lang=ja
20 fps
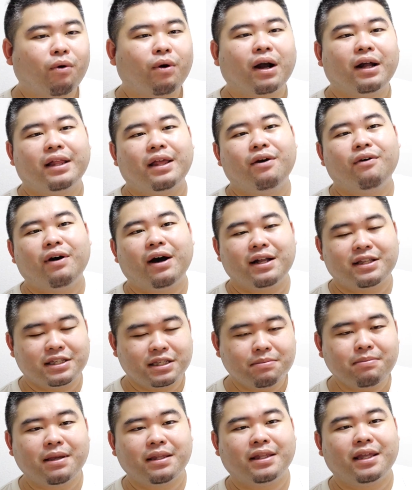お金を
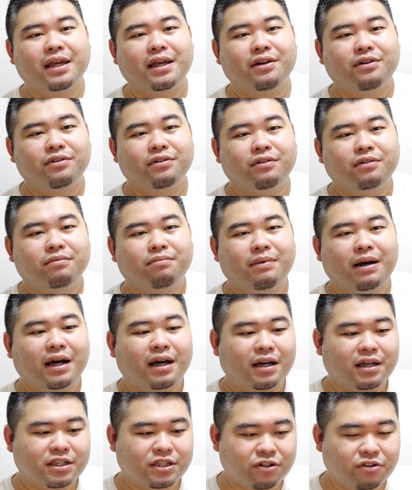集めている、
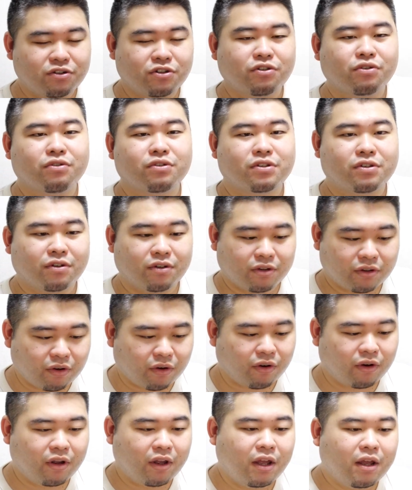まあ、市区町村と、